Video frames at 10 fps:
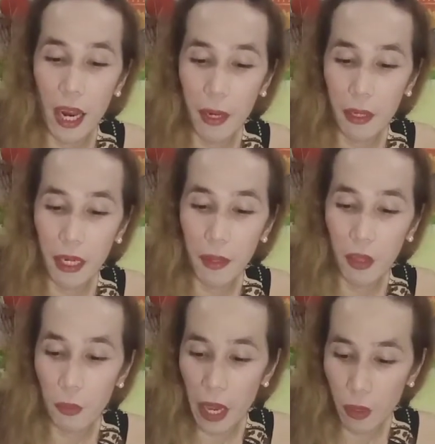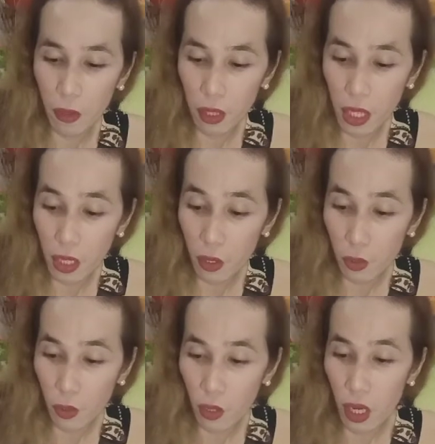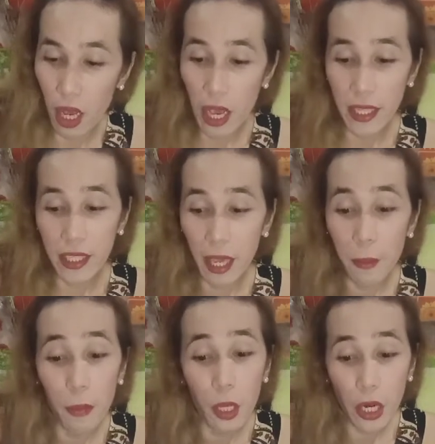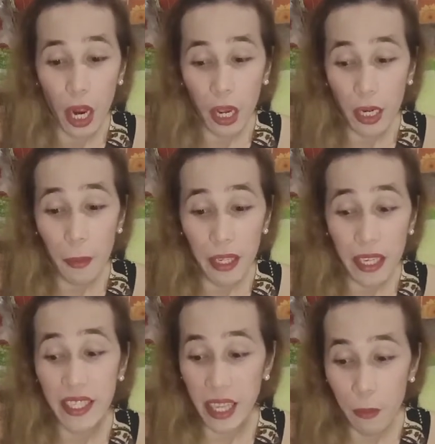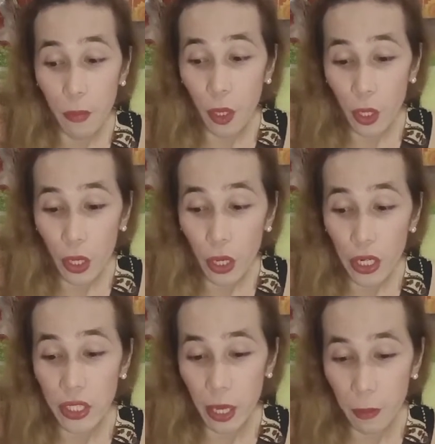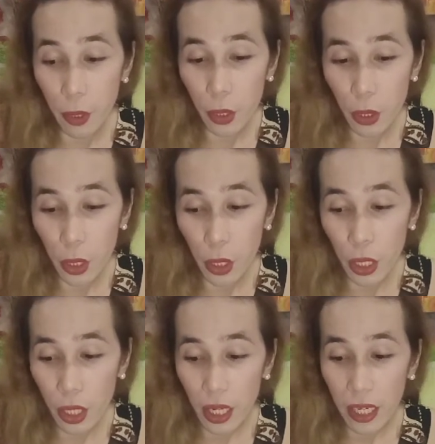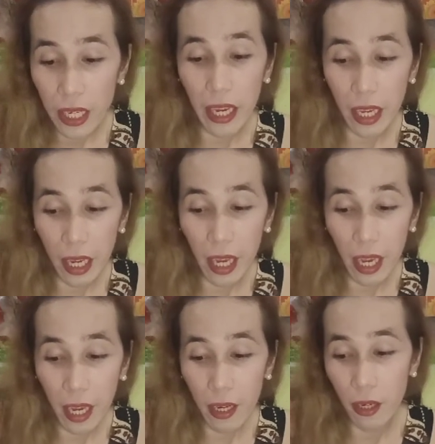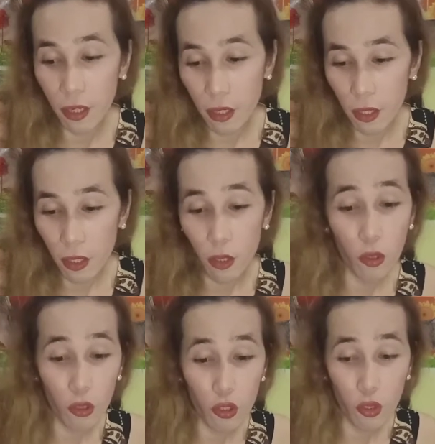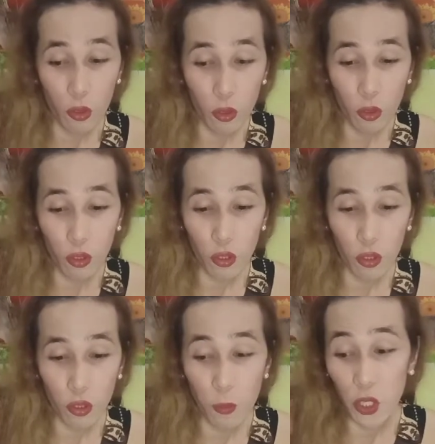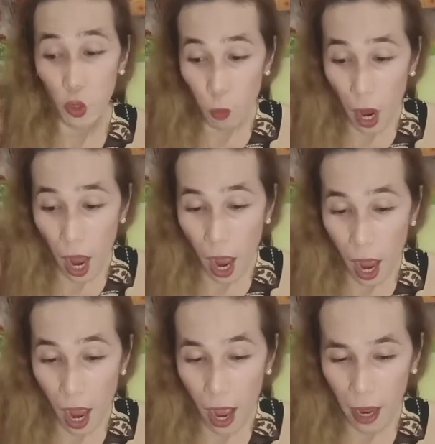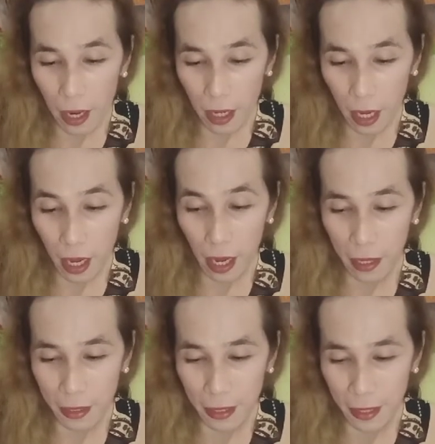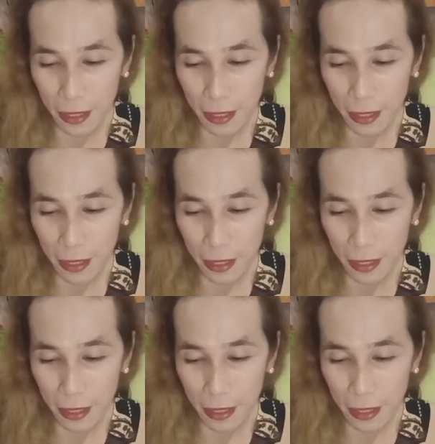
wala namang laman to. Meron dito, scambler. Ang laman niya is scambler, scambler, kekek, kurochuchu, chuba-chuba. Ayan.